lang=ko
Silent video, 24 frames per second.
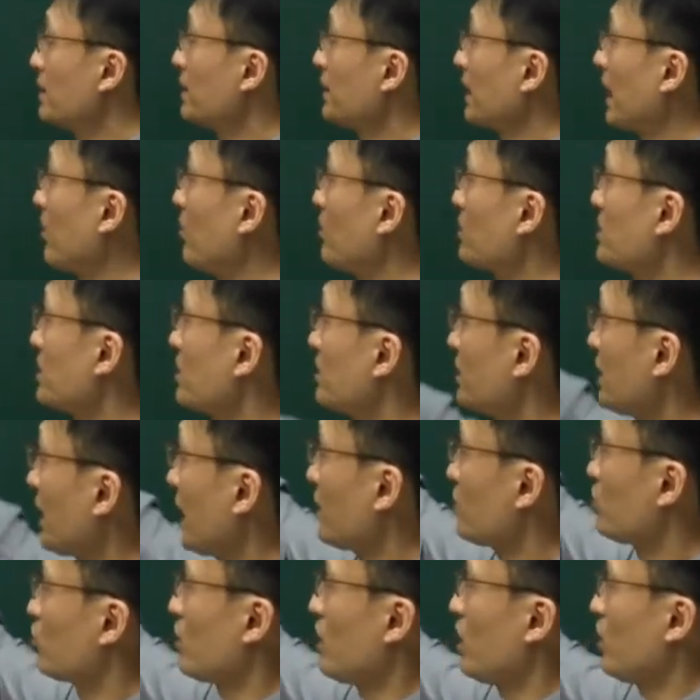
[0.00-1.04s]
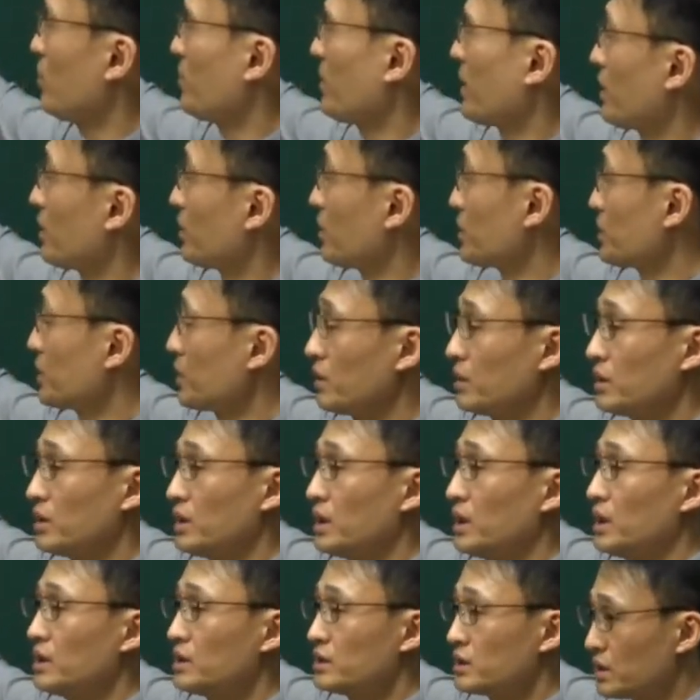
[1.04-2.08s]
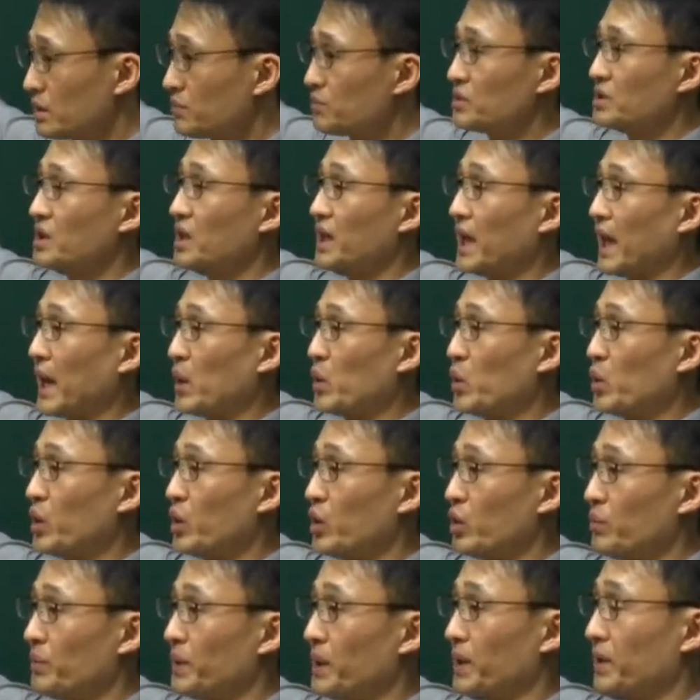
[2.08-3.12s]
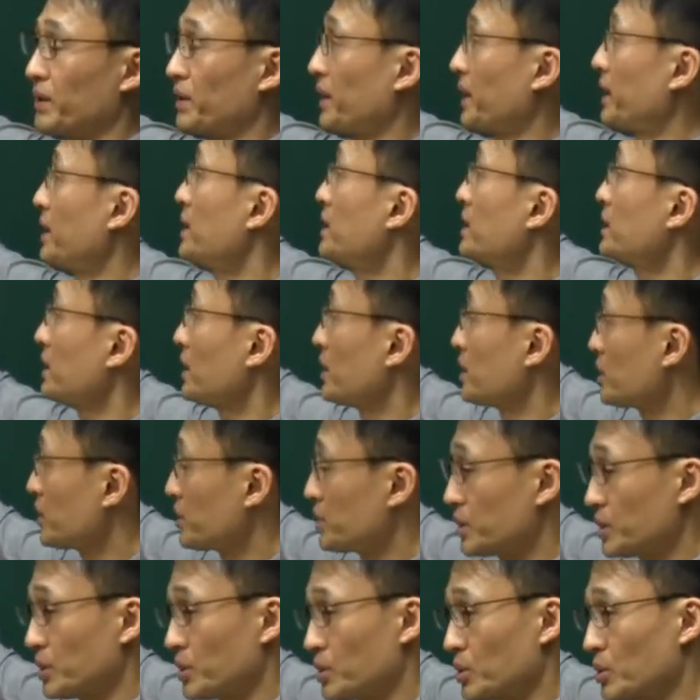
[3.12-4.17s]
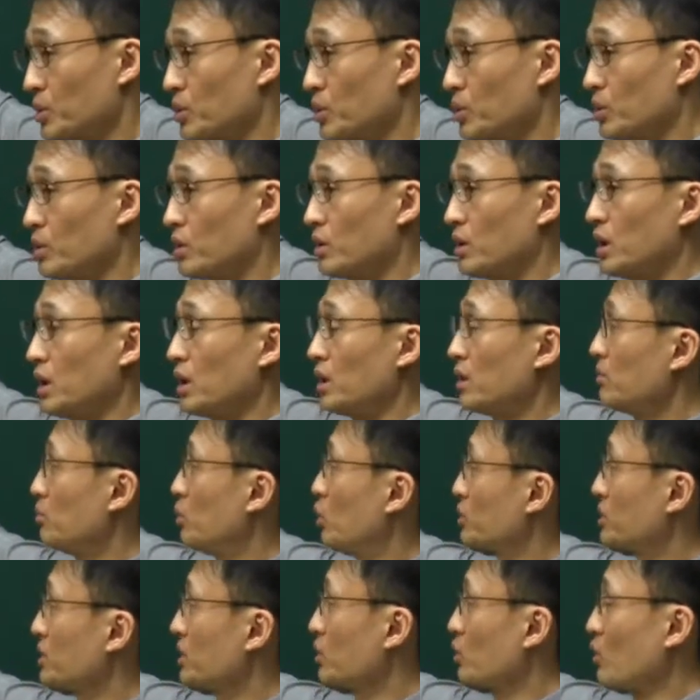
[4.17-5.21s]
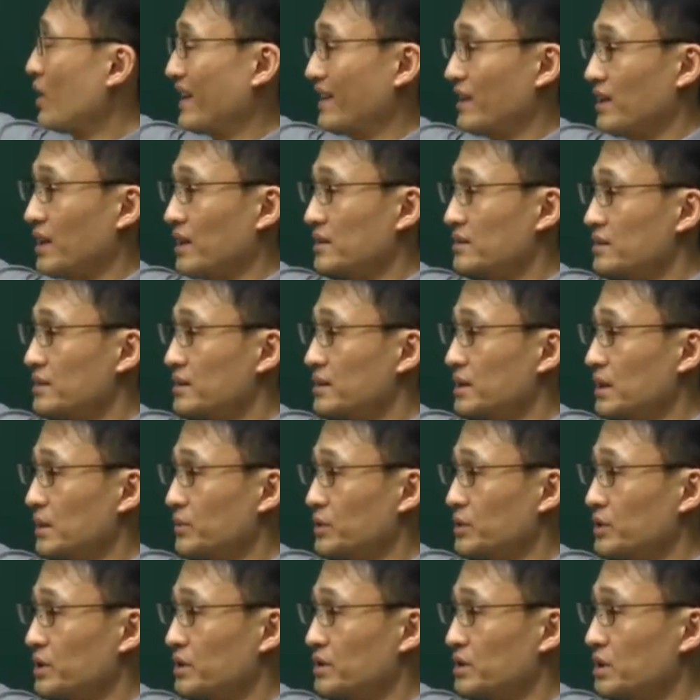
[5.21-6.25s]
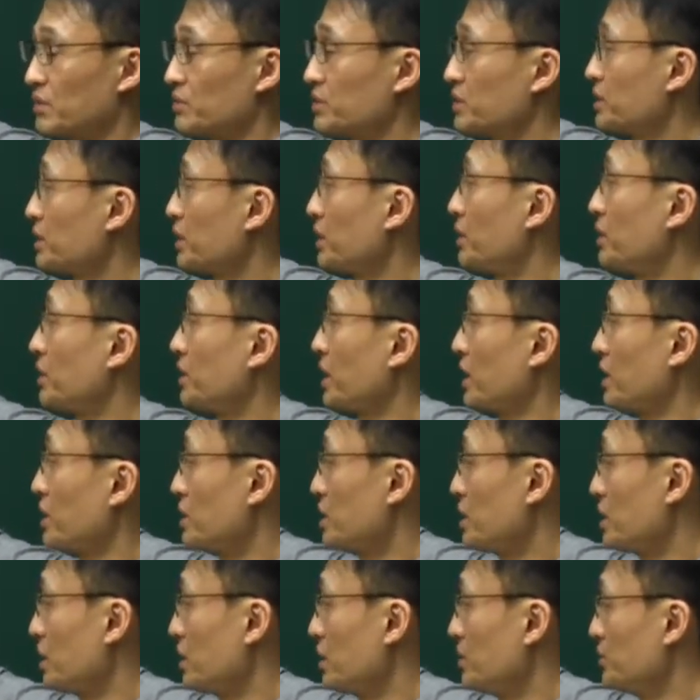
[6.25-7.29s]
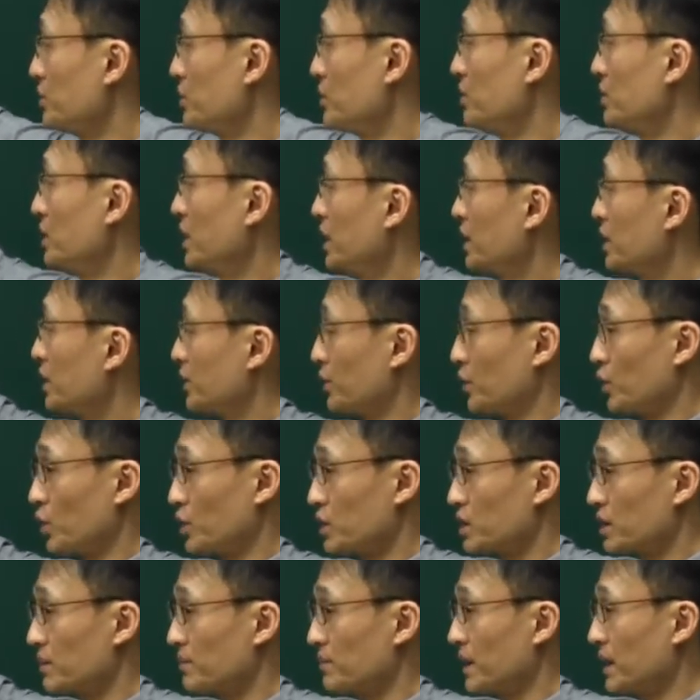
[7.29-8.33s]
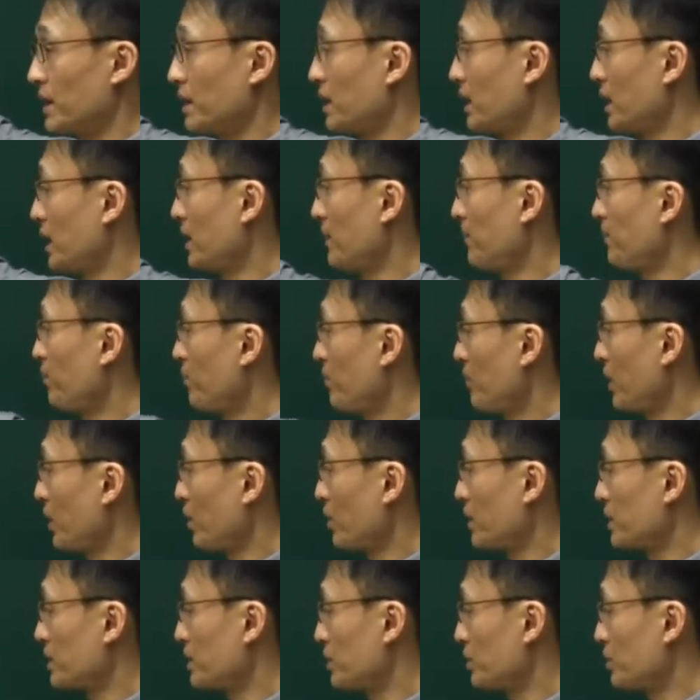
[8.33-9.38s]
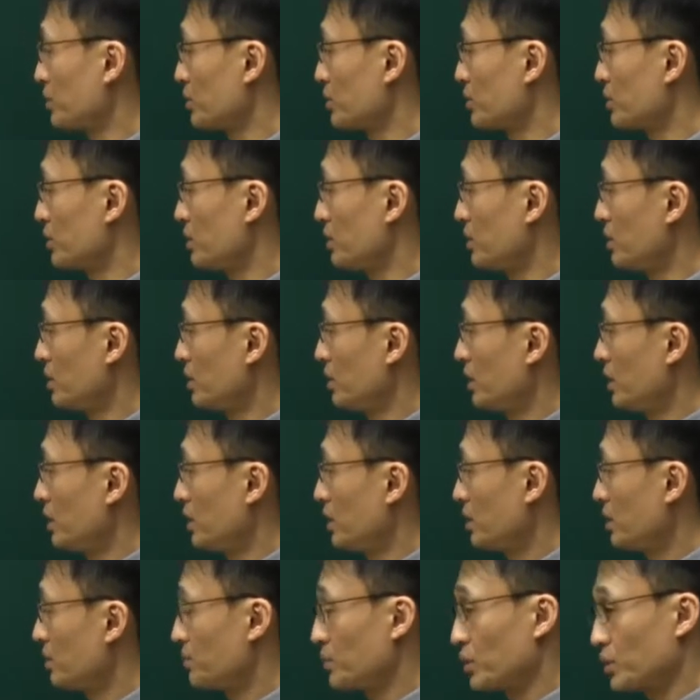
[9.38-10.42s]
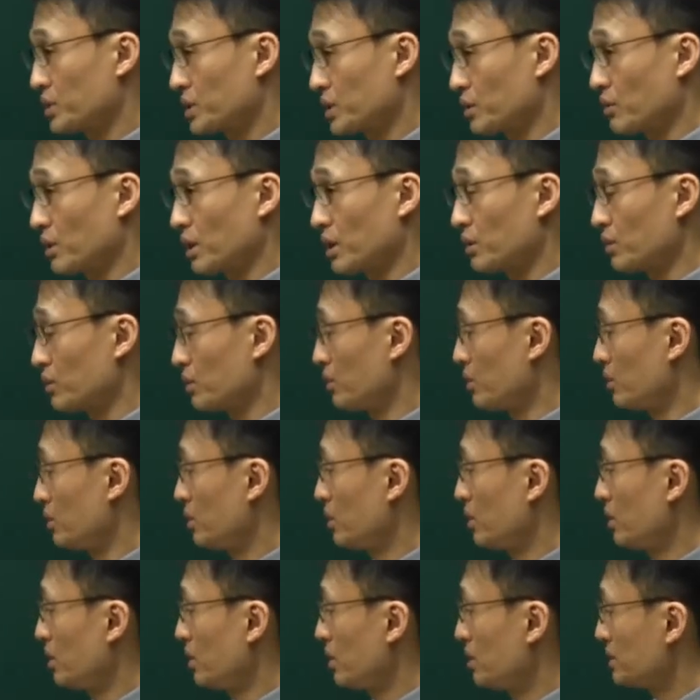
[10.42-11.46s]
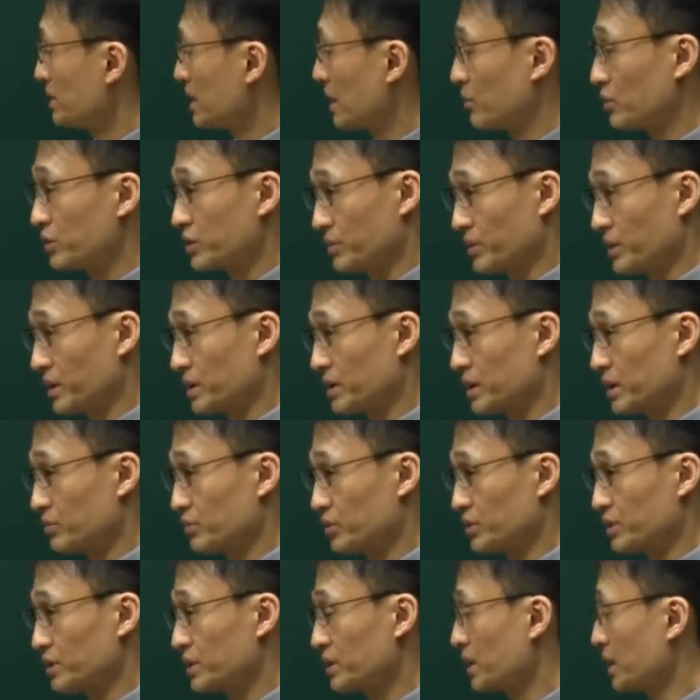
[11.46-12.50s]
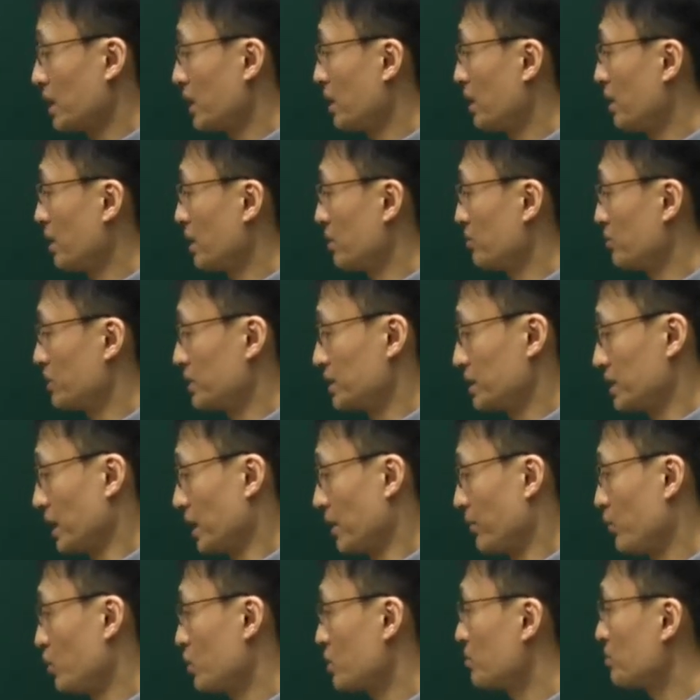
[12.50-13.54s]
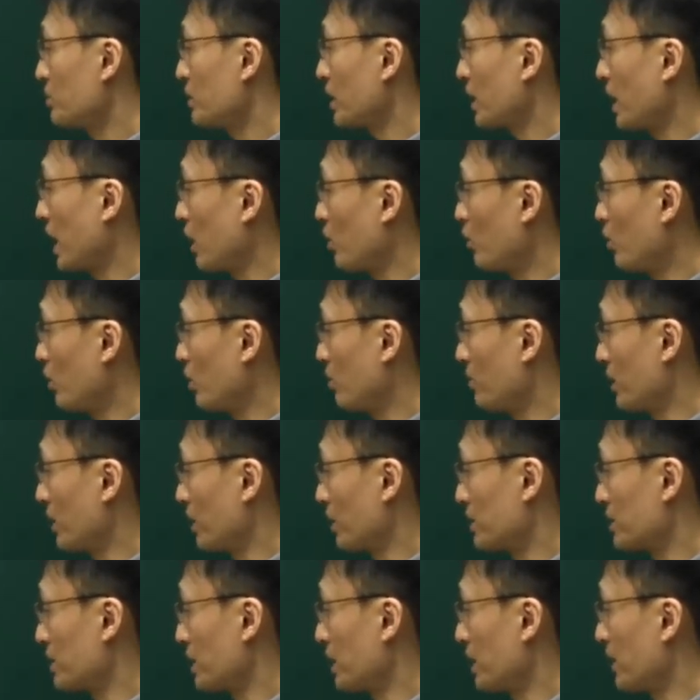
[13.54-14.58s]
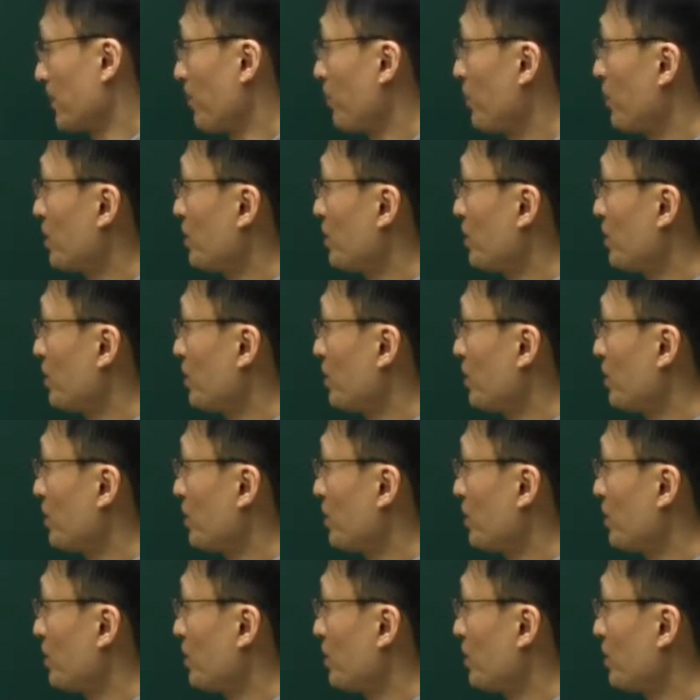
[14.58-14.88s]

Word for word: 나머지는 다 누가 위반한 거죠? 전부 다 개공이 위반한 거예요. 이전 신고, 보증 관계증서 사본 전자문서, 게시 의무, 등록증 반납, 폐업과 친구들, 표시 광고, 사무소 명칭 문자, 문자. 이 전부 다 개공이 위반한 거잖아.